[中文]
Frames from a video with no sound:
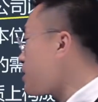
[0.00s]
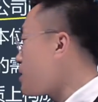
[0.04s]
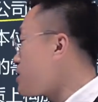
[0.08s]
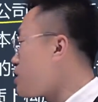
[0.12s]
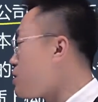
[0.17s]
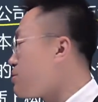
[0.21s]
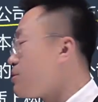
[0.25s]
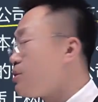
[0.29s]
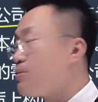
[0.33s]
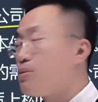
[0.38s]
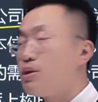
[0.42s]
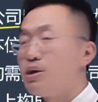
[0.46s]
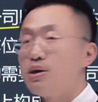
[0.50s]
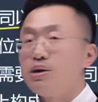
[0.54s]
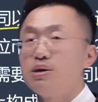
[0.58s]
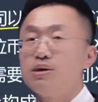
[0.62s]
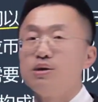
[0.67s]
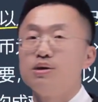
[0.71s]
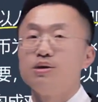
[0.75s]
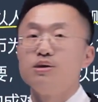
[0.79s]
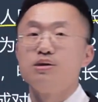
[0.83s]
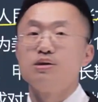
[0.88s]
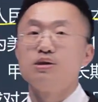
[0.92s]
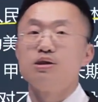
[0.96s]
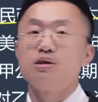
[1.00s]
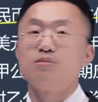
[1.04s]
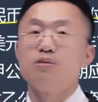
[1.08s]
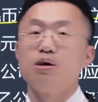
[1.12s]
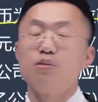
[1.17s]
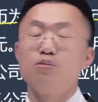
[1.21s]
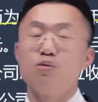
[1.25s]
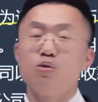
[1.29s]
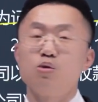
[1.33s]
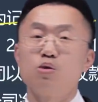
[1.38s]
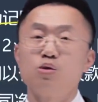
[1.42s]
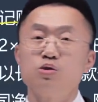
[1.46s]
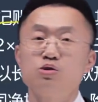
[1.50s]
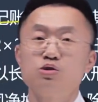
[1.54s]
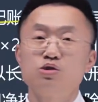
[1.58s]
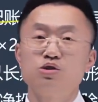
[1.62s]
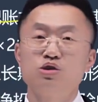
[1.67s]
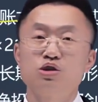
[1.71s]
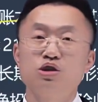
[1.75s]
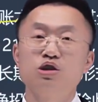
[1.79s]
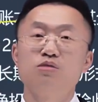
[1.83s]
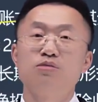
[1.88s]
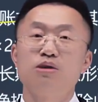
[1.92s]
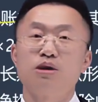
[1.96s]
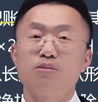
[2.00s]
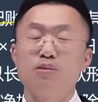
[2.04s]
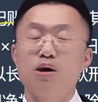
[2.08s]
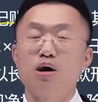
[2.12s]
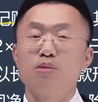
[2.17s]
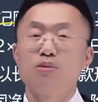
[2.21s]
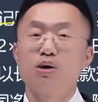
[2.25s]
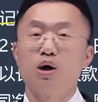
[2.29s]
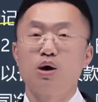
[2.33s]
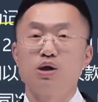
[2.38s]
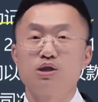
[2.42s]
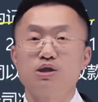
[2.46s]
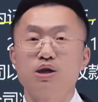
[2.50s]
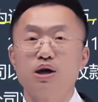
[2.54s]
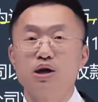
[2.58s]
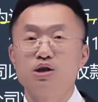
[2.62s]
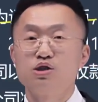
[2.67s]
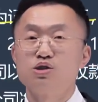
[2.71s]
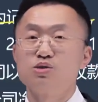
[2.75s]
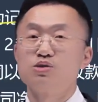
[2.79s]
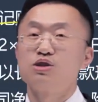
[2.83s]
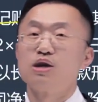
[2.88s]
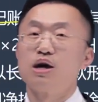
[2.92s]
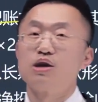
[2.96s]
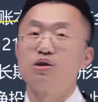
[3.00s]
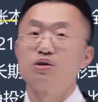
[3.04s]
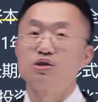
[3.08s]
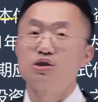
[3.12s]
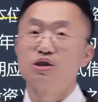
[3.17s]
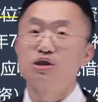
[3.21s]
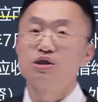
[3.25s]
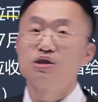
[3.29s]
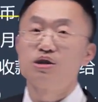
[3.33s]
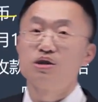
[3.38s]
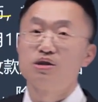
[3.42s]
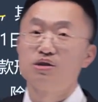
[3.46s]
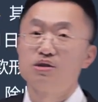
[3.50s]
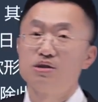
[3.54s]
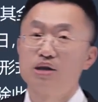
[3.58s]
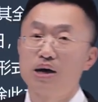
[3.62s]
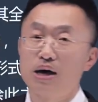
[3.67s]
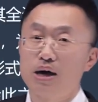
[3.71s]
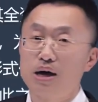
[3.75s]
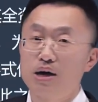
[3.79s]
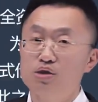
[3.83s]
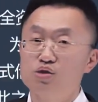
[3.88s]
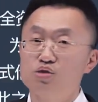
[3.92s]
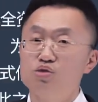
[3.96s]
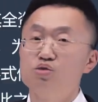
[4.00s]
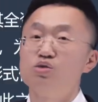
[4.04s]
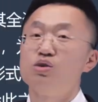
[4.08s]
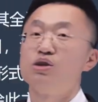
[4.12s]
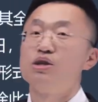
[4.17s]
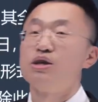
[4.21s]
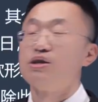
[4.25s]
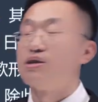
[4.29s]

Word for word: 元人民币，那么母公司个别报表上就是按照这个来确